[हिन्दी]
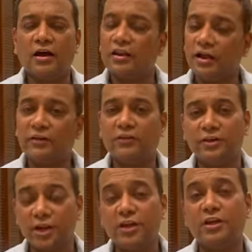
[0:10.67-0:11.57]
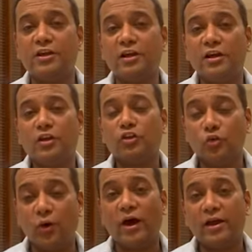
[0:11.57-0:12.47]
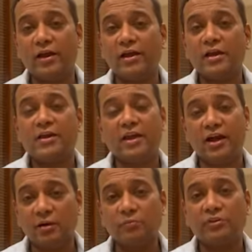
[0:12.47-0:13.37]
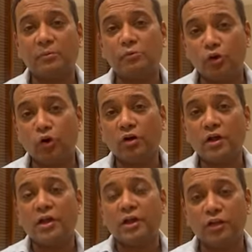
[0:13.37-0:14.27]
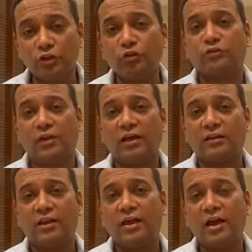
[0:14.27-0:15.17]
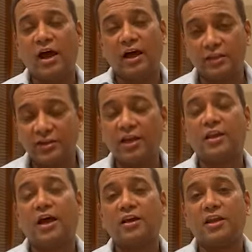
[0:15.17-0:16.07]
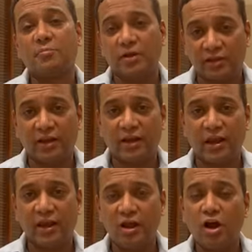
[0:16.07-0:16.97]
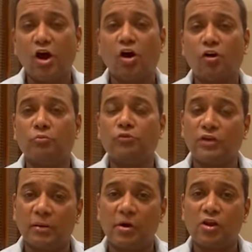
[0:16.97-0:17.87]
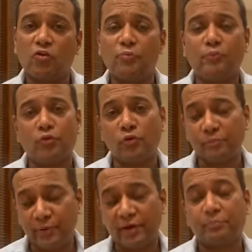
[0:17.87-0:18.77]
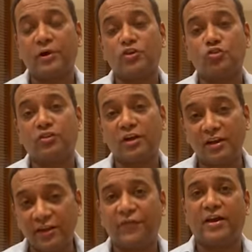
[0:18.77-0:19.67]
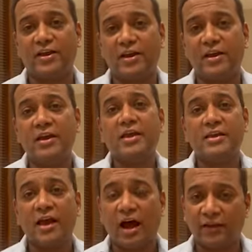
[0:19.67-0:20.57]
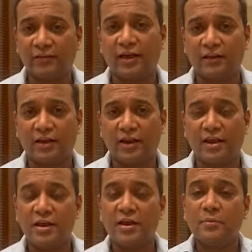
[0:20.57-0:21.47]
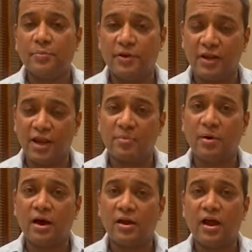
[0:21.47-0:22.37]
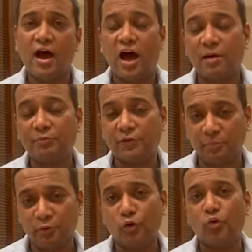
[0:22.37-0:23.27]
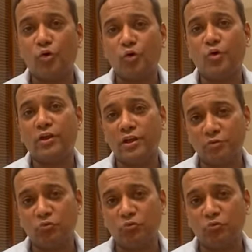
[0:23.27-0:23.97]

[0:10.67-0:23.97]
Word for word: अल्लाह से यही दुआ है कि हम सब लोग हिंदुस्तान के अच्छे नागरिक बन के रहें और मुसलमानों को पेड़ पर जो तकलीफ आई है यह आसान करे फिर एक बार आप सब लोगों को ईद